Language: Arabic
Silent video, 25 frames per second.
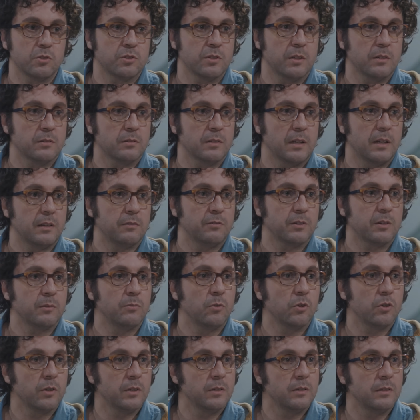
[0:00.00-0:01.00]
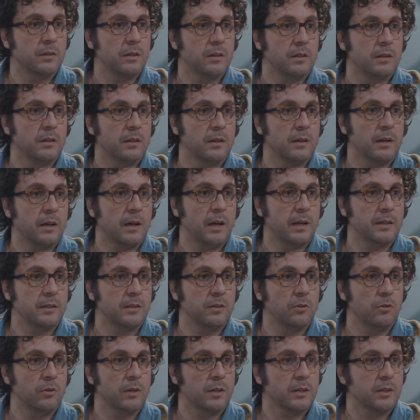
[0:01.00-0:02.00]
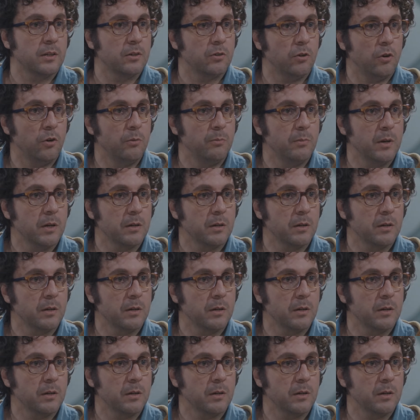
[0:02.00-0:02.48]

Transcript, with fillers: مش شرط على فكره ممكن حد يقول لك يا رحمك